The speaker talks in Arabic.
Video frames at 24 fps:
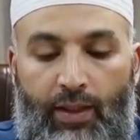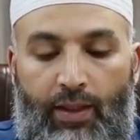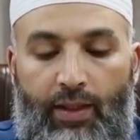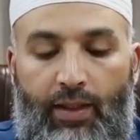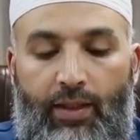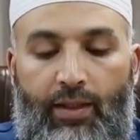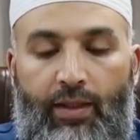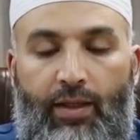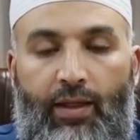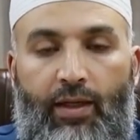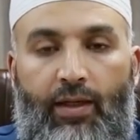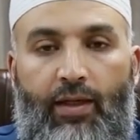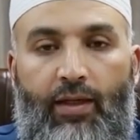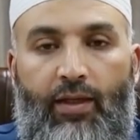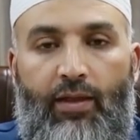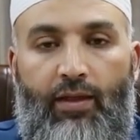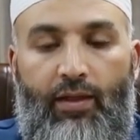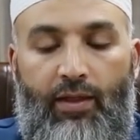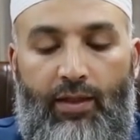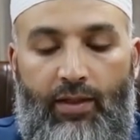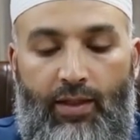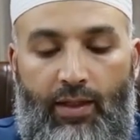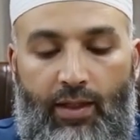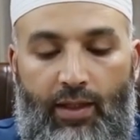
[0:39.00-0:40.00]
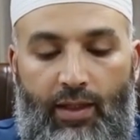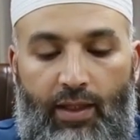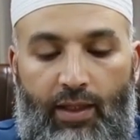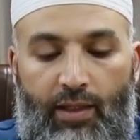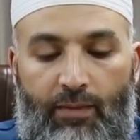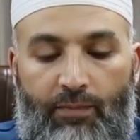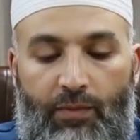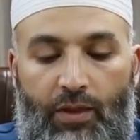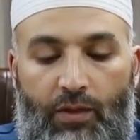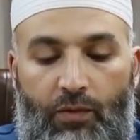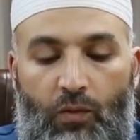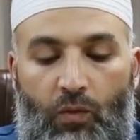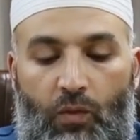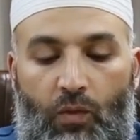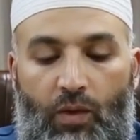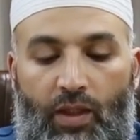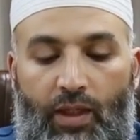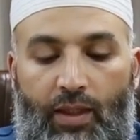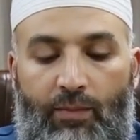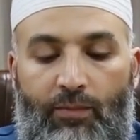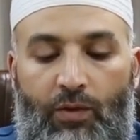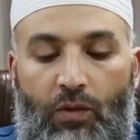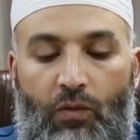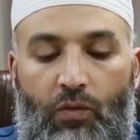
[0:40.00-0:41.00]
الا الذين امنوا
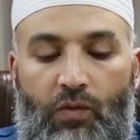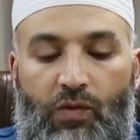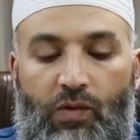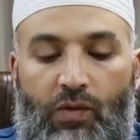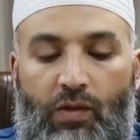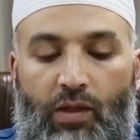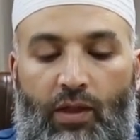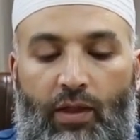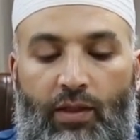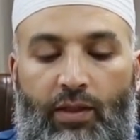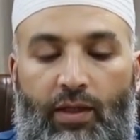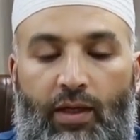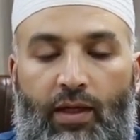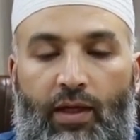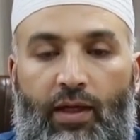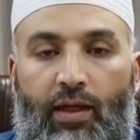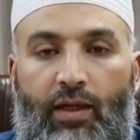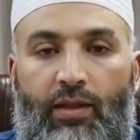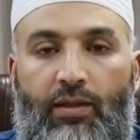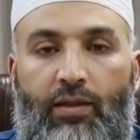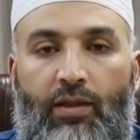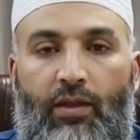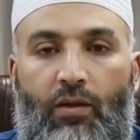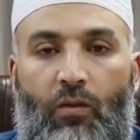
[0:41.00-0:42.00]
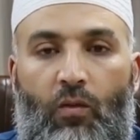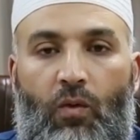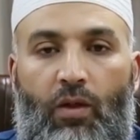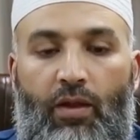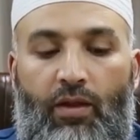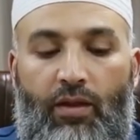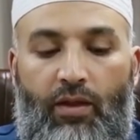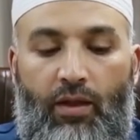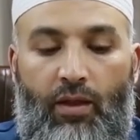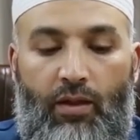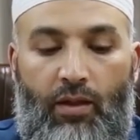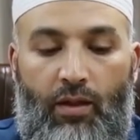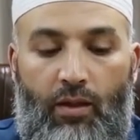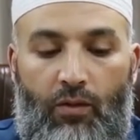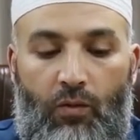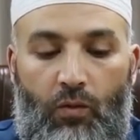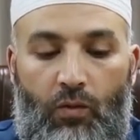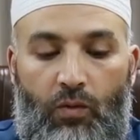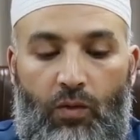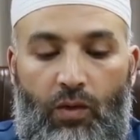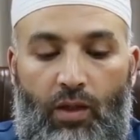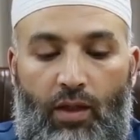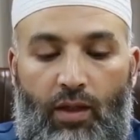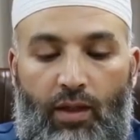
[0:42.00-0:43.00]
وعملوا الصالحات
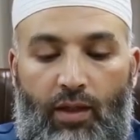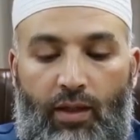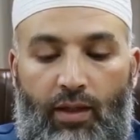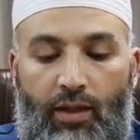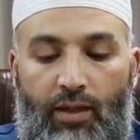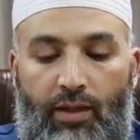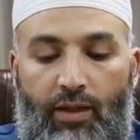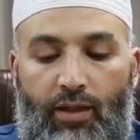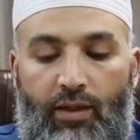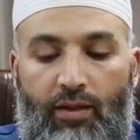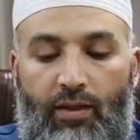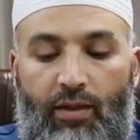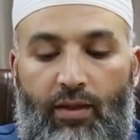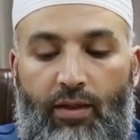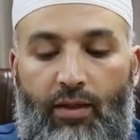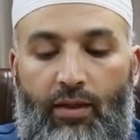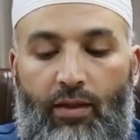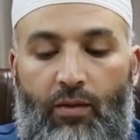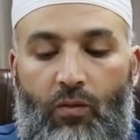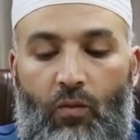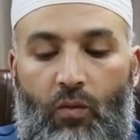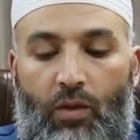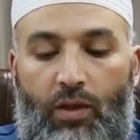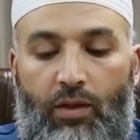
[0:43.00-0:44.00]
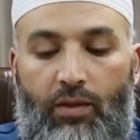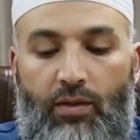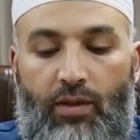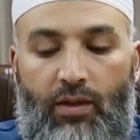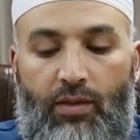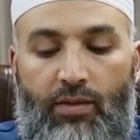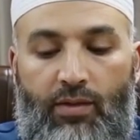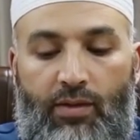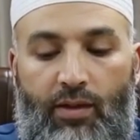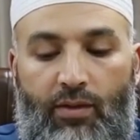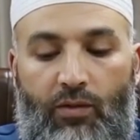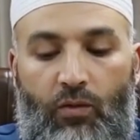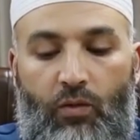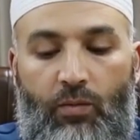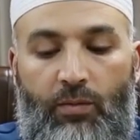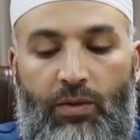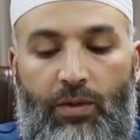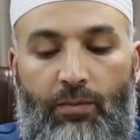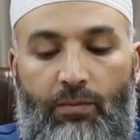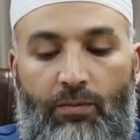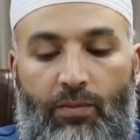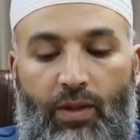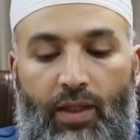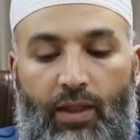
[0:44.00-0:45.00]
وذكروا الله كثيرا وانتصروا
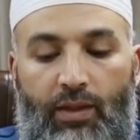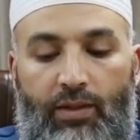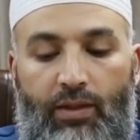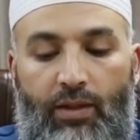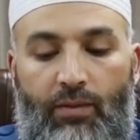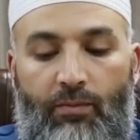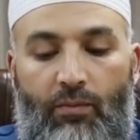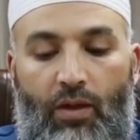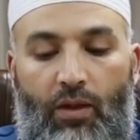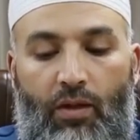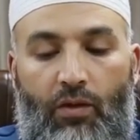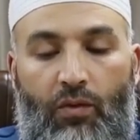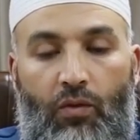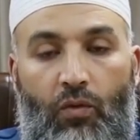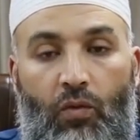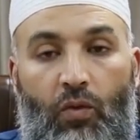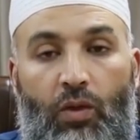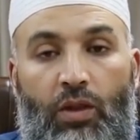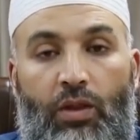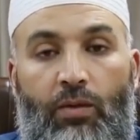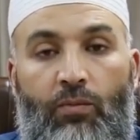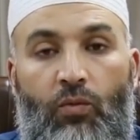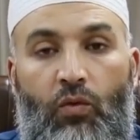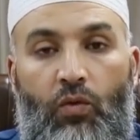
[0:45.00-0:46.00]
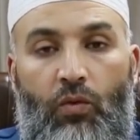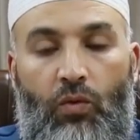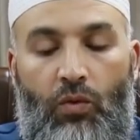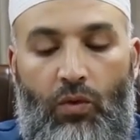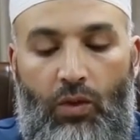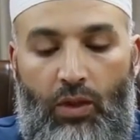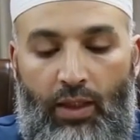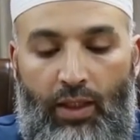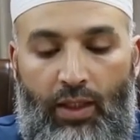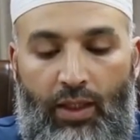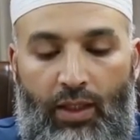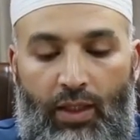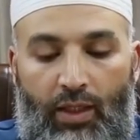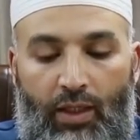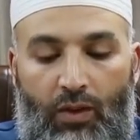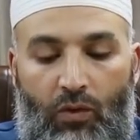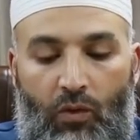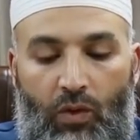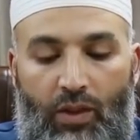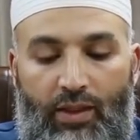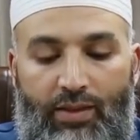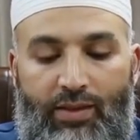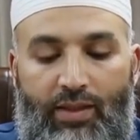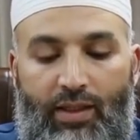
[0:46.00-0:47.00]
من بعد ما ظلموا
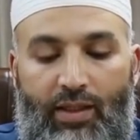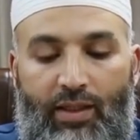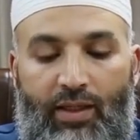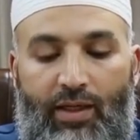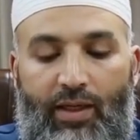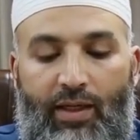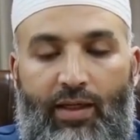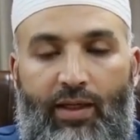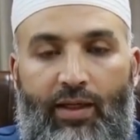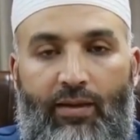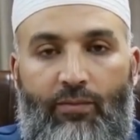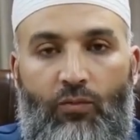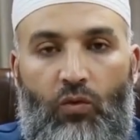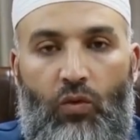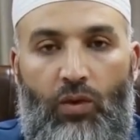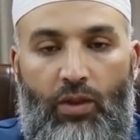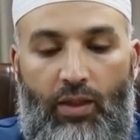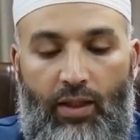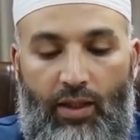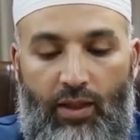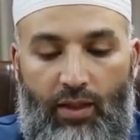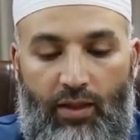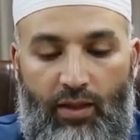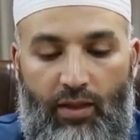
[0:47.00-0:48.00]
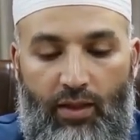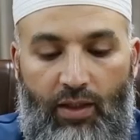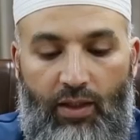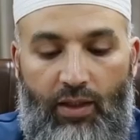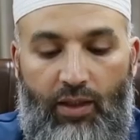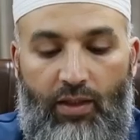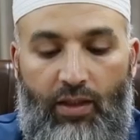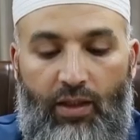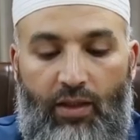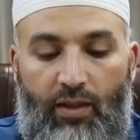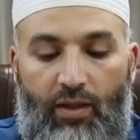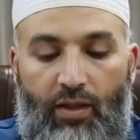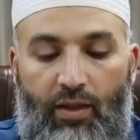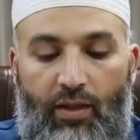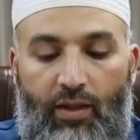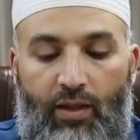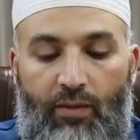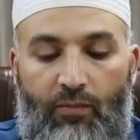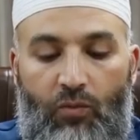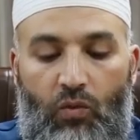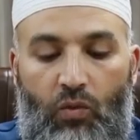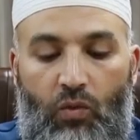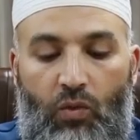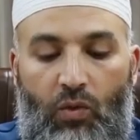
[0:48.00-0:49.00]
وسيعلم الذين
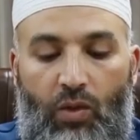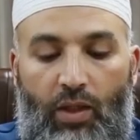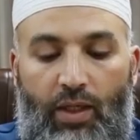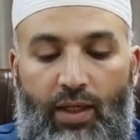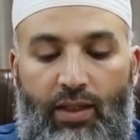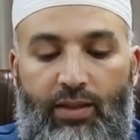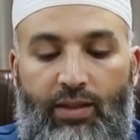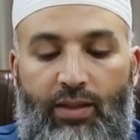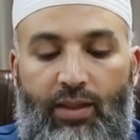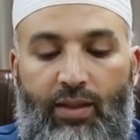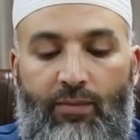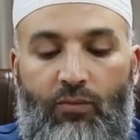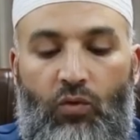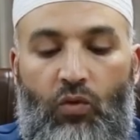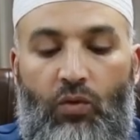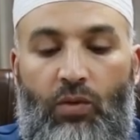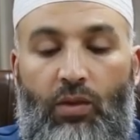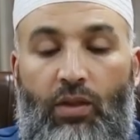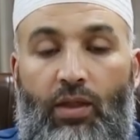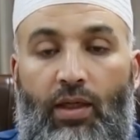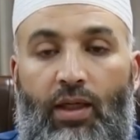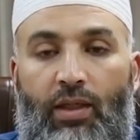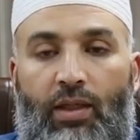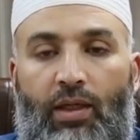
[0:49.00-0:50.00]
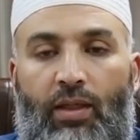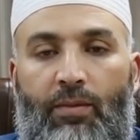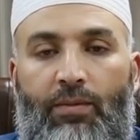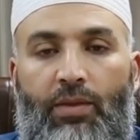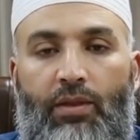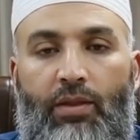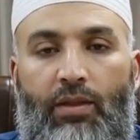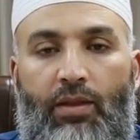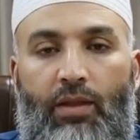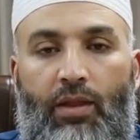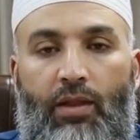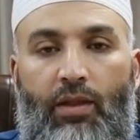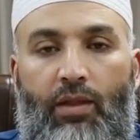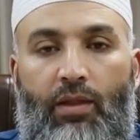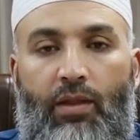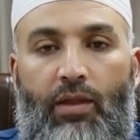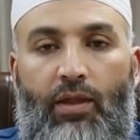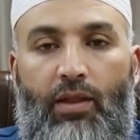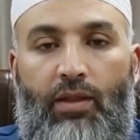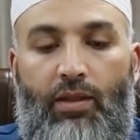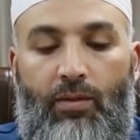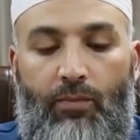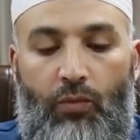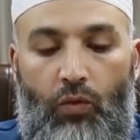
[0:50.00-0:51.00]
ظلموا اي منقلب
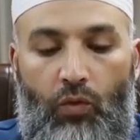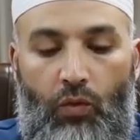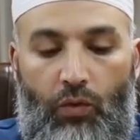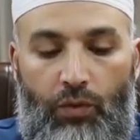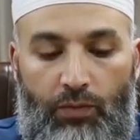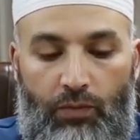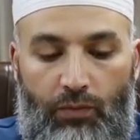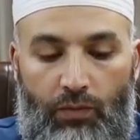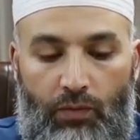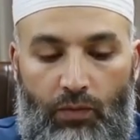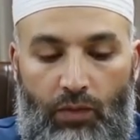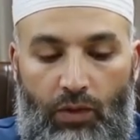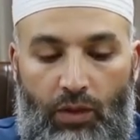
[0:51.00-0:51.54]
ينقلبون